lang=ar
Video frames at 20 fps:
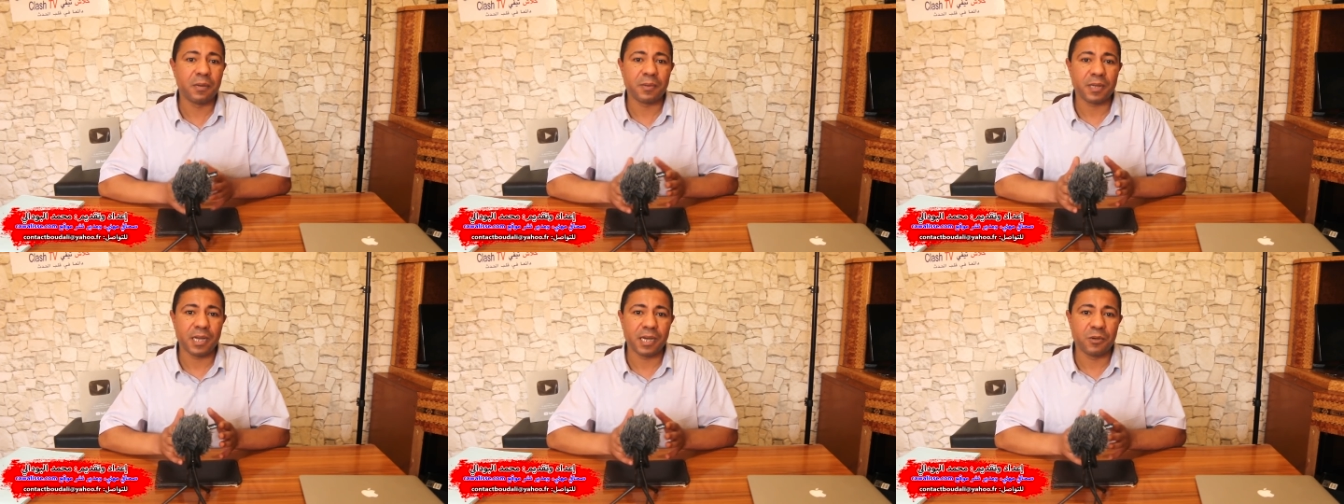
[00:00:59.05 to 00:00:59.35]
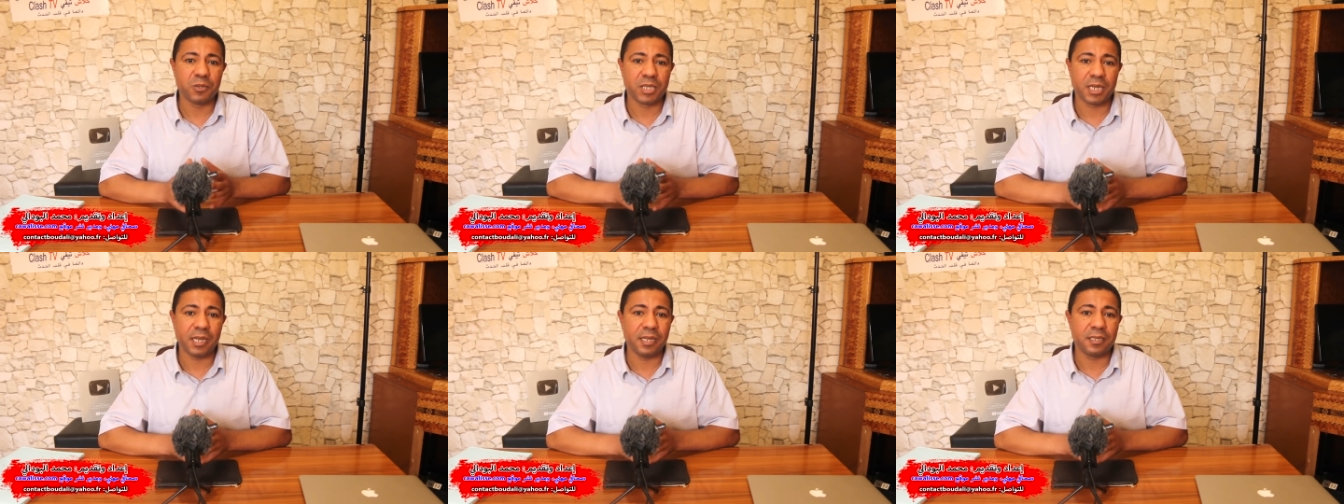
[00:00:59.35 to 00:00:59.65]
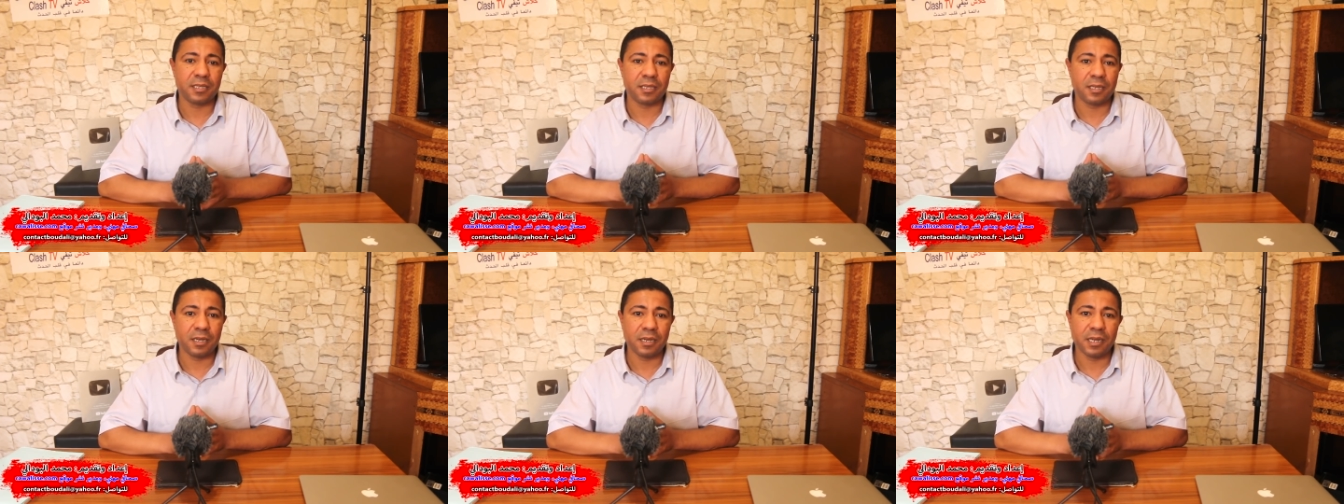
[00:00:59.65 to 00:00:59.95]
بقاوش
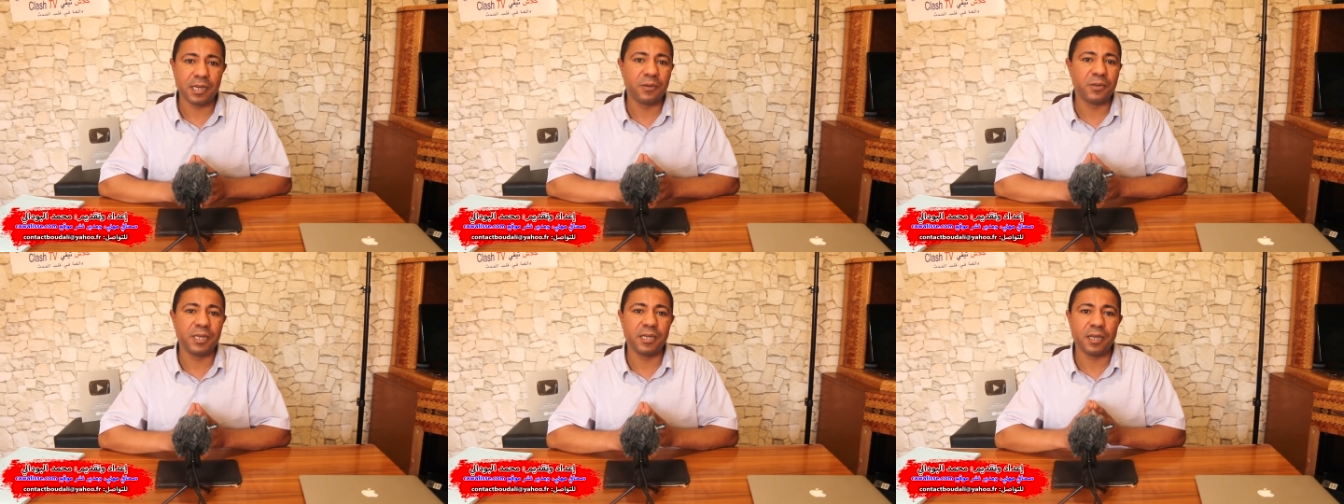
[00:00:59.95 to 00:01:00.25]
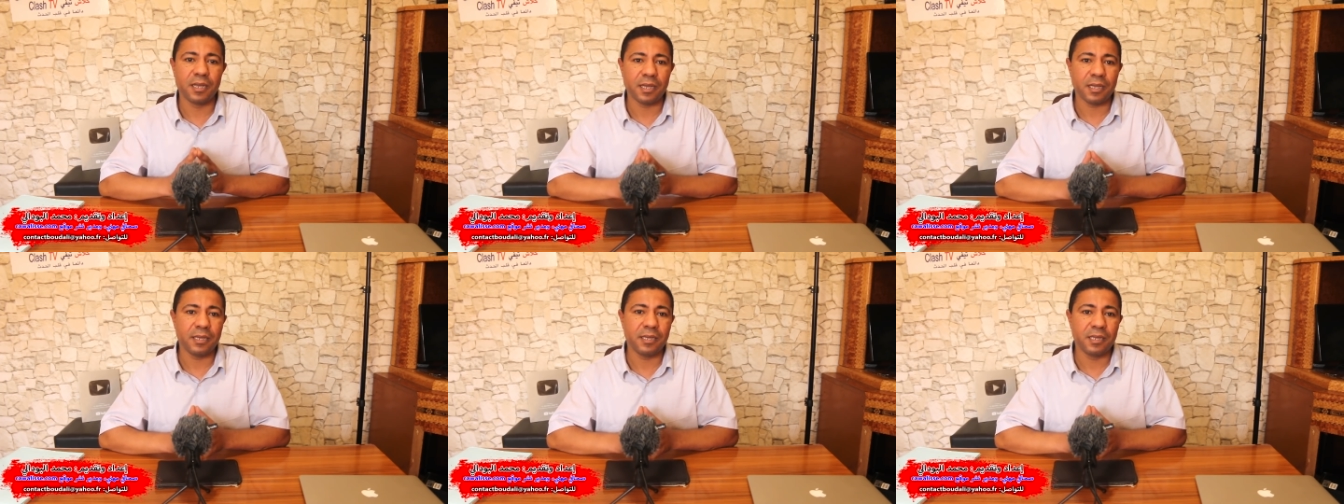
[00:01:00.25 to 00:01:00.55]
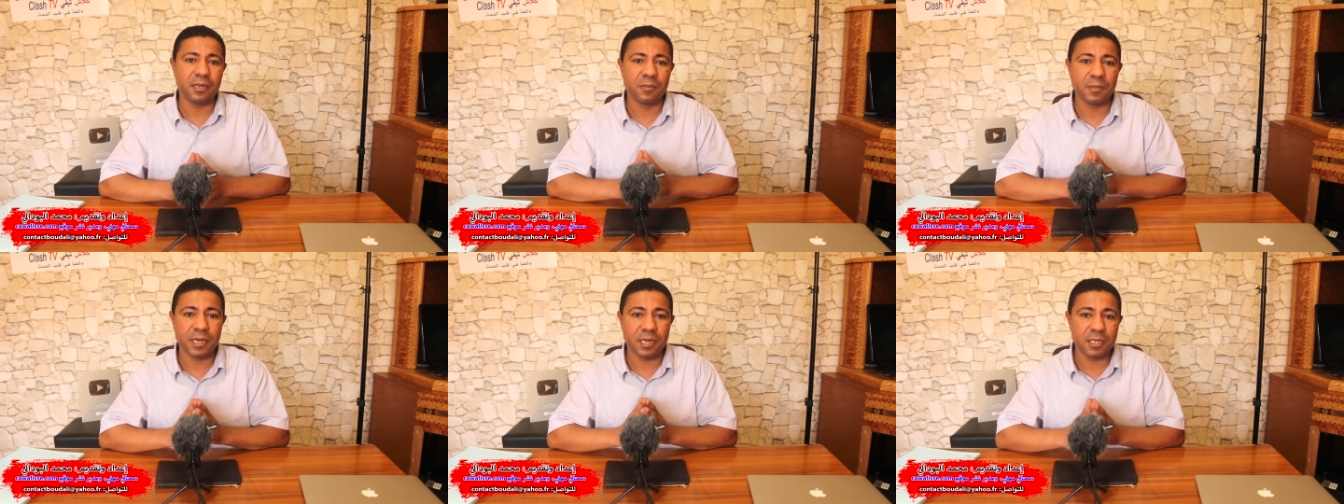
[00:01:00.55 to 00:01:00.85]
كيتسناو
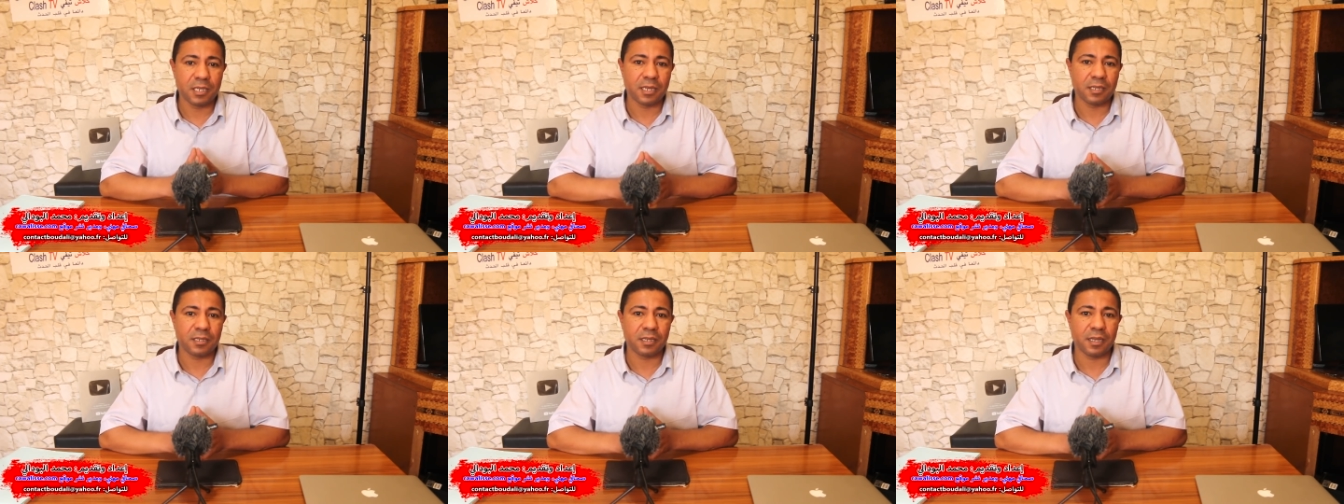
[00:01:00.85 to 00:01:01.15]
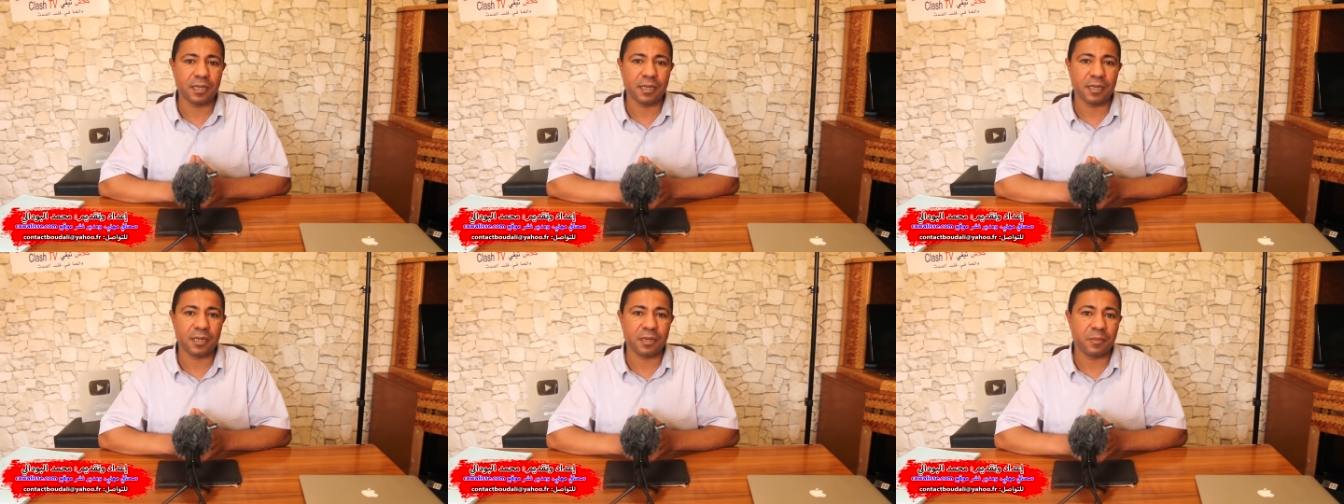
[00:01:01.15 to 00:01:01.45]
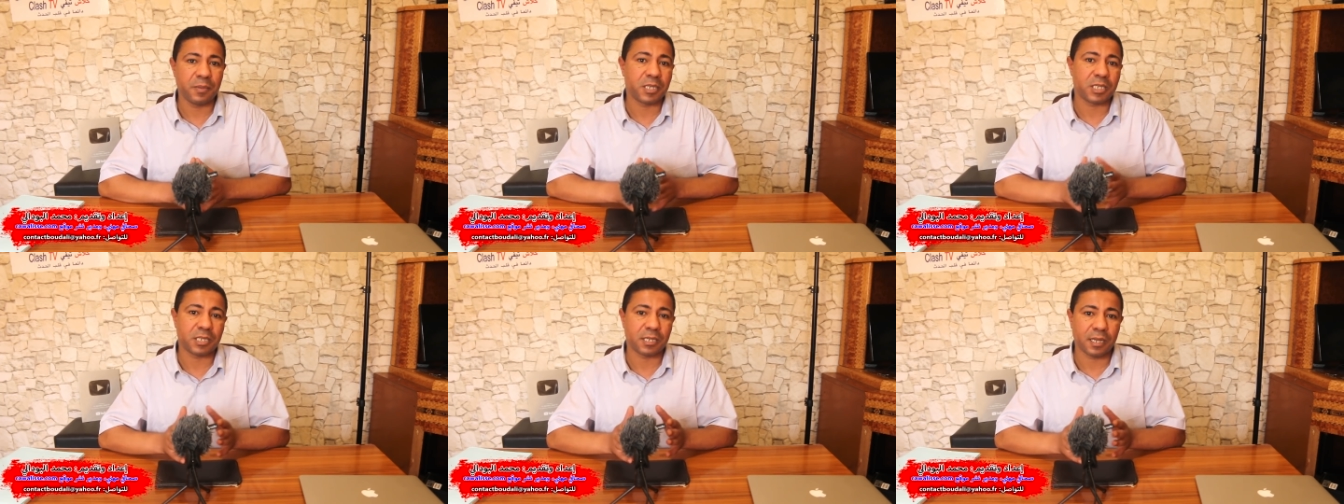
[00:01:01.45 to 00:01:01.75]
نهائيا من الجزائر
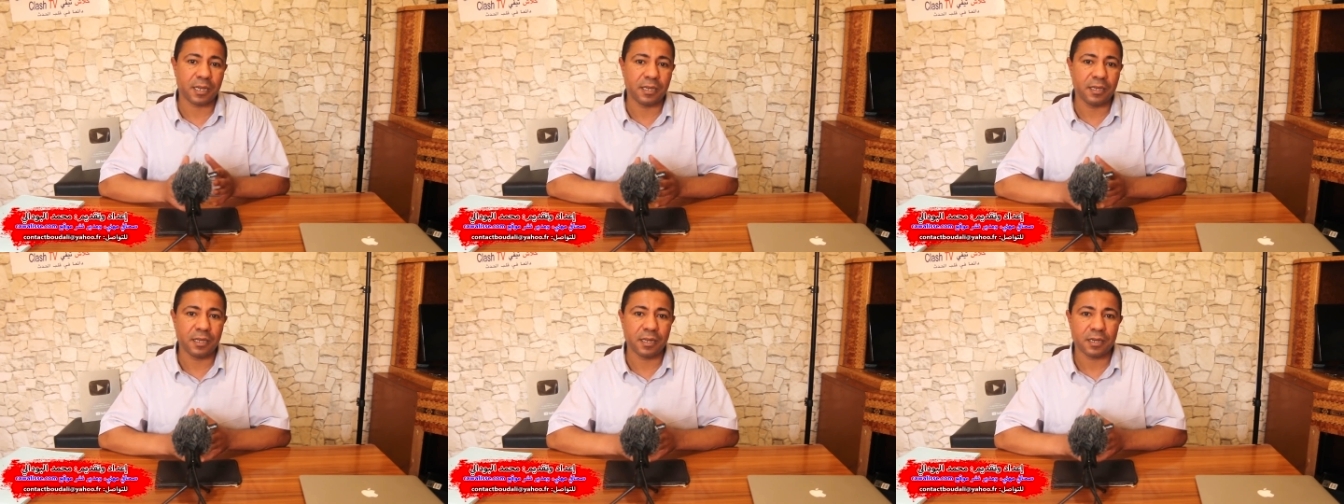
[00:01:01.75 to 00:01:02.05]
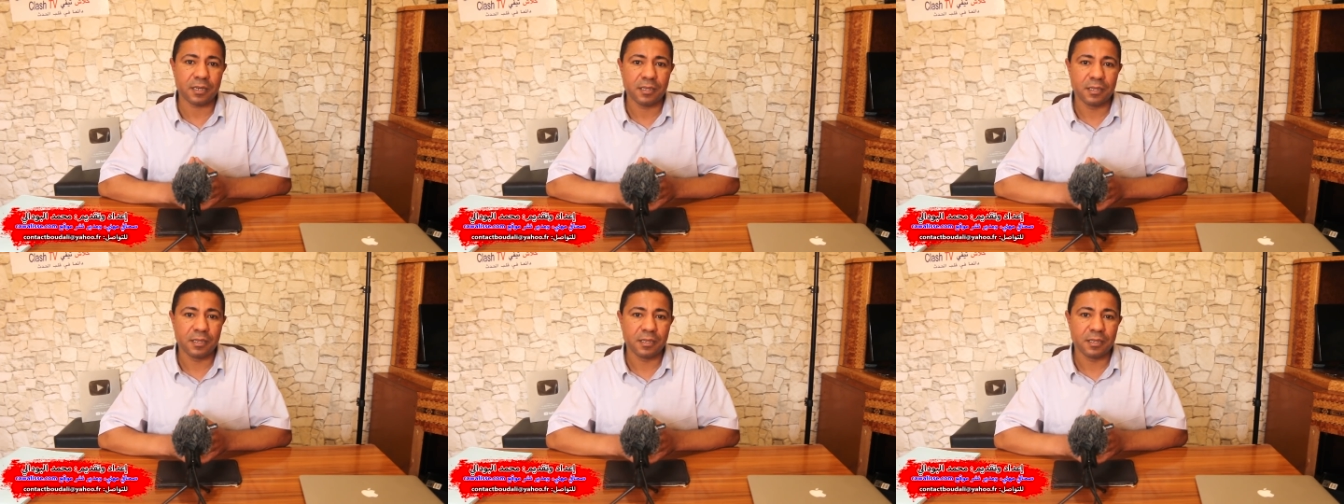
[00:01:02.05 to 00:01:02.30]
باش تغير